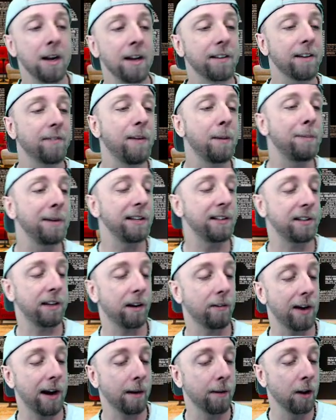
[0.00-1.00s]
Ça fait
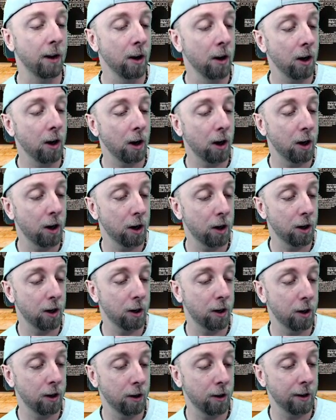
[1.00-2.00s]
plaisir, voilà.
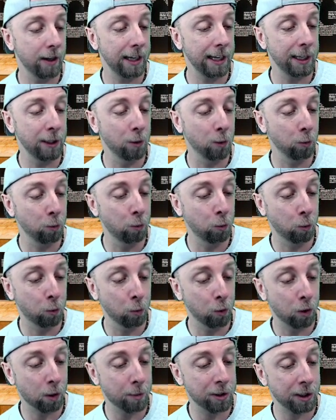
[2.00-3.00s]
Euh, et donc du
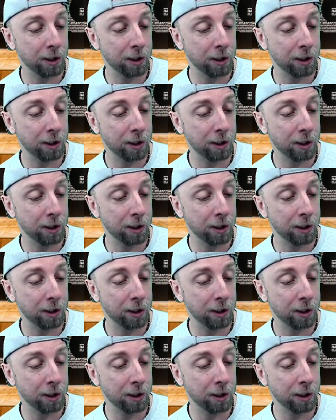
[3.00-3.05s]
coup, comme j'ai